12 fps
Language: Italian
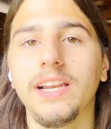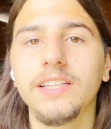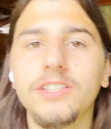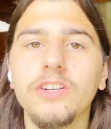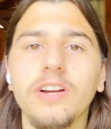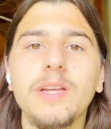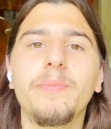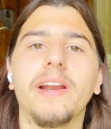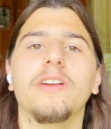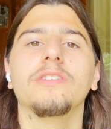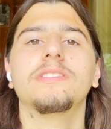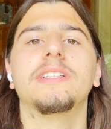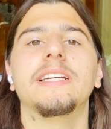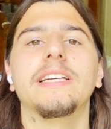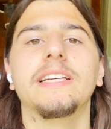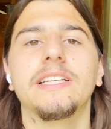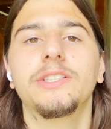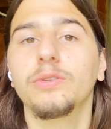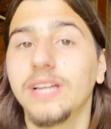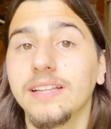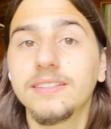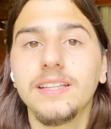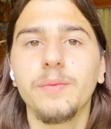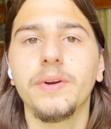lezioni per i nostri
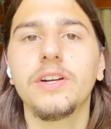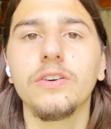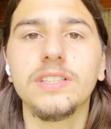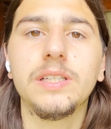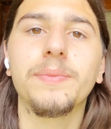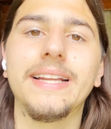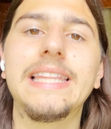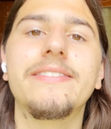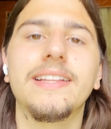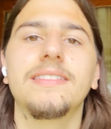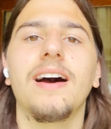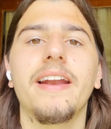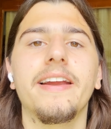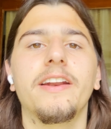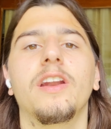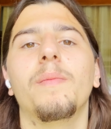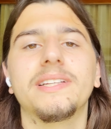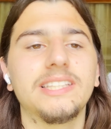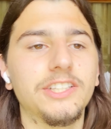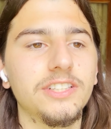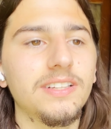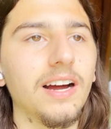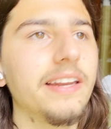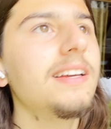studenti dei percorsi per diventare nomadi
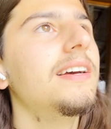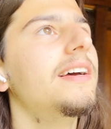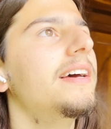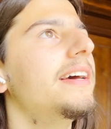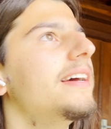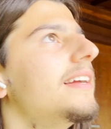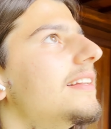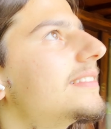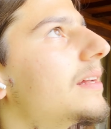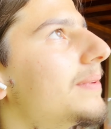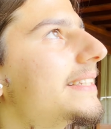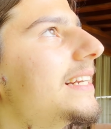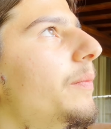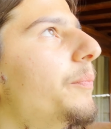digitali Stamattina